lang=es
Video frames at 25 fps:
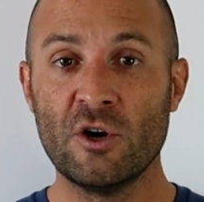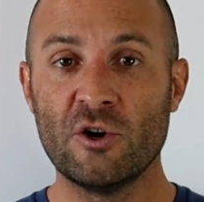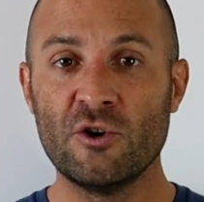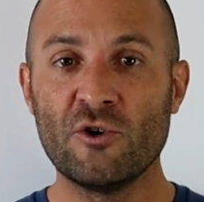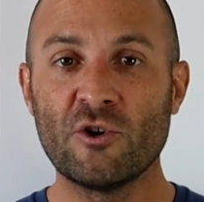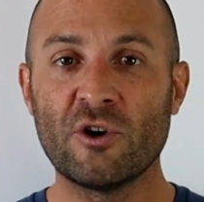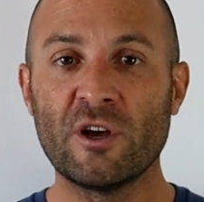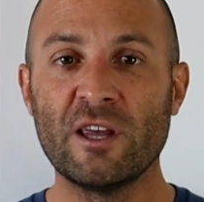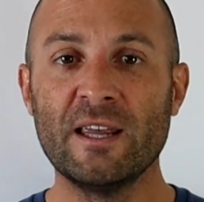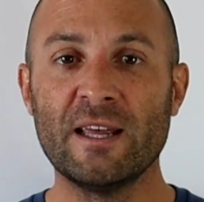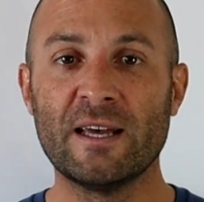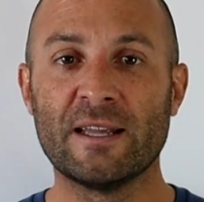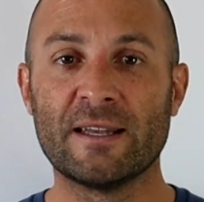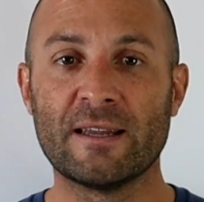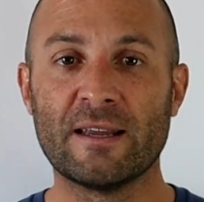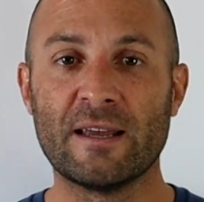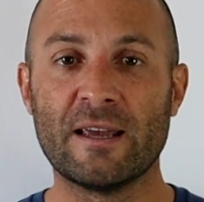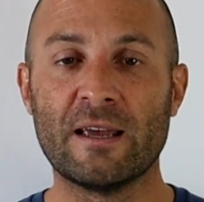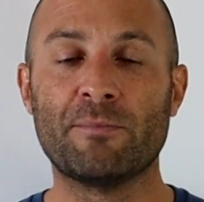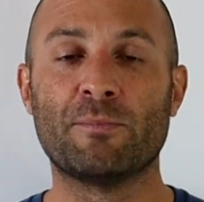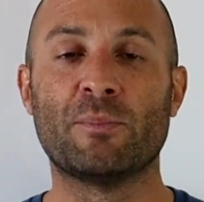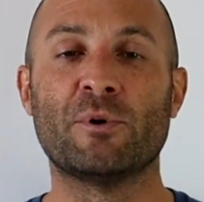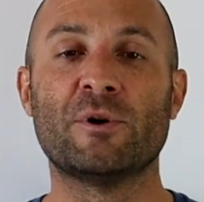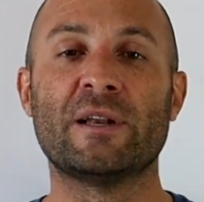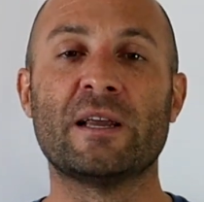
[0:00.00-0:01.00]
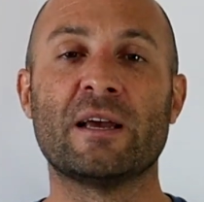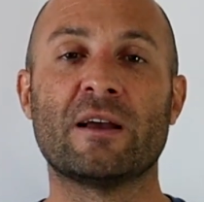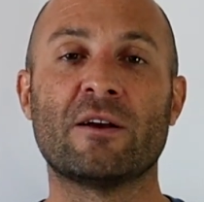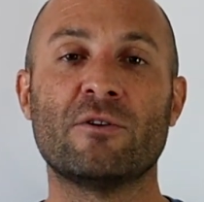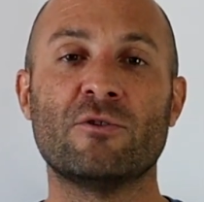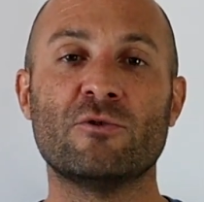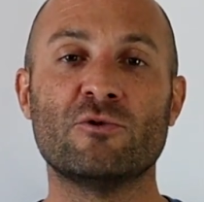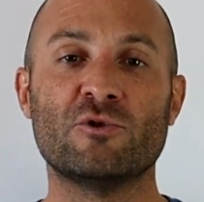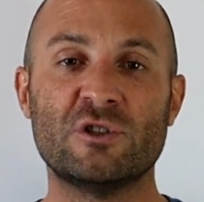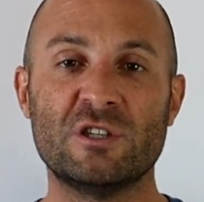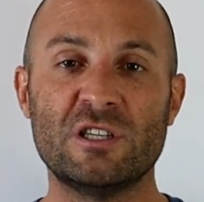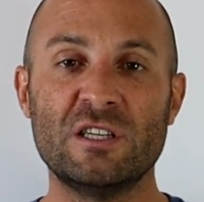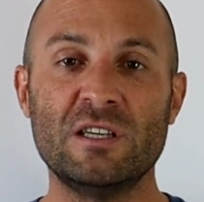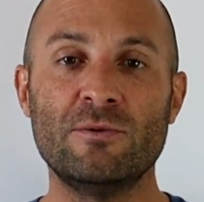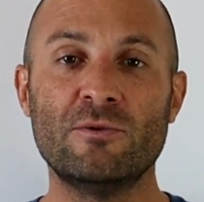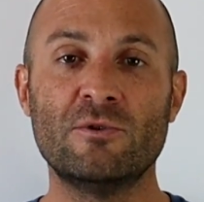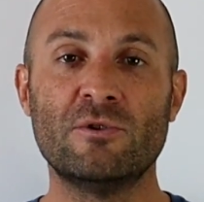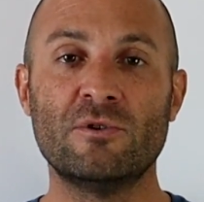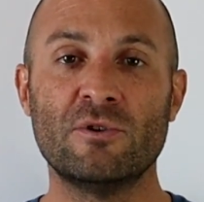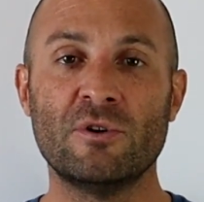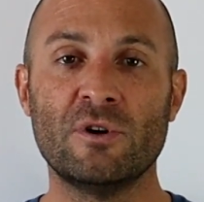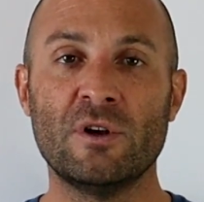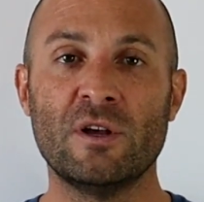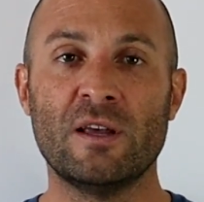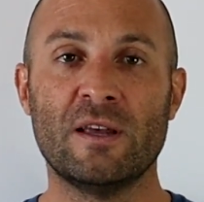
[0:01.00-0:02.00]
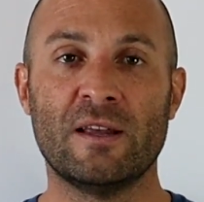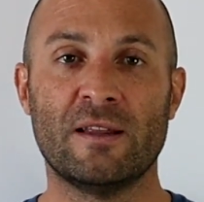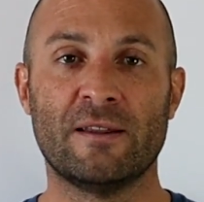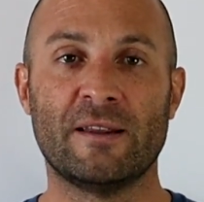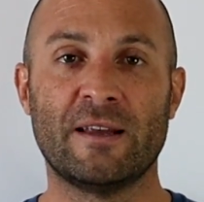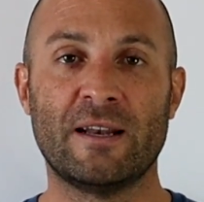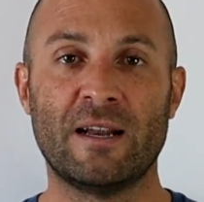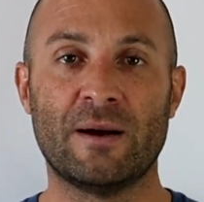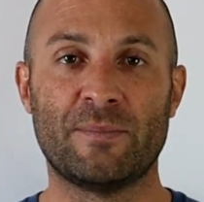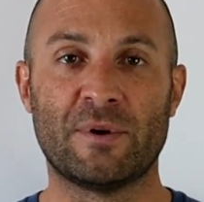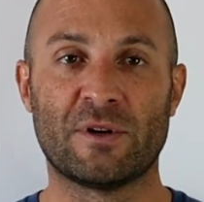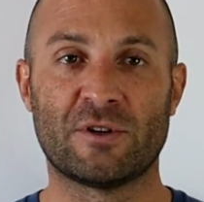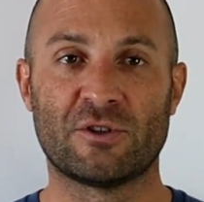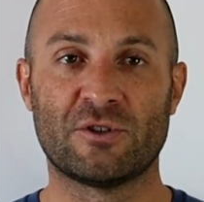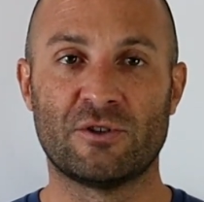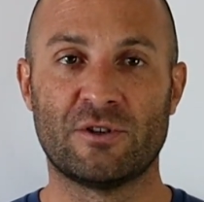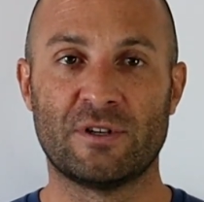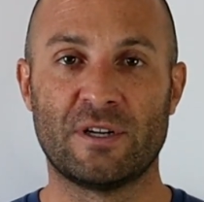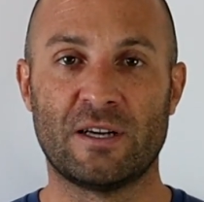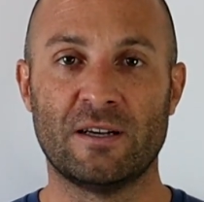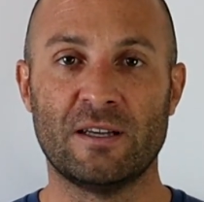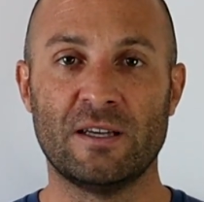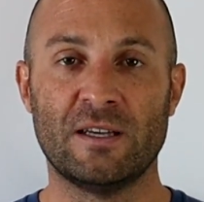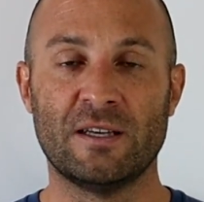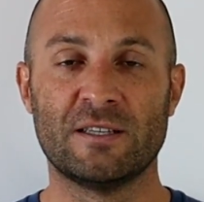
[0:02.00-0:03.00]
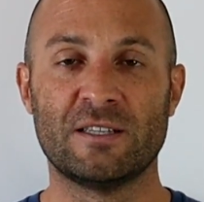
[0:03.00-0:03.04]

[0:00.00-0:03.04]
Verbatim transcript: no queda en poder exclusivo de la persona,